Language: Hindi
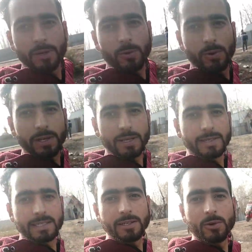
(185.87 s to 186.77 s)
यहाँ पे रोड
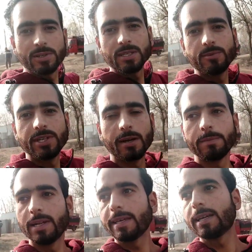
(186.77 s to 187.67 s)
इसी रोड से मुझे
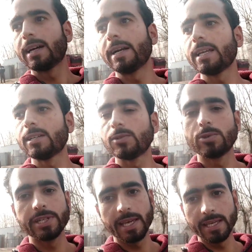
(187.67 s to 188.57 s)
अब मिलेगी गाड़ी
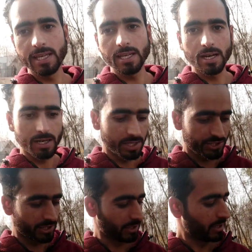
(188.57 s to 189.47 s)
जो जाएगी
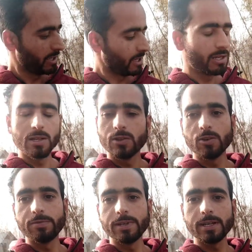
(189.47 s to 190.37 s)
हाजन
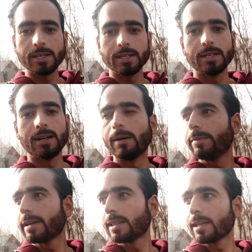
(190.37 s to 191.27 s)
तो फिर
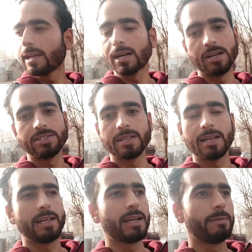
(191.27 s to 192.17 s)
अब निकलते हैं
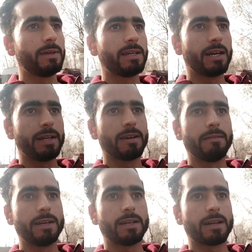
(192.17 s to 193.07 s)
हाजन के लिए अभी गाड़ी
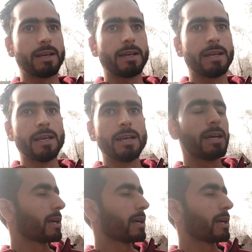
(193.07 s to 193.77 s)
का वेट करना है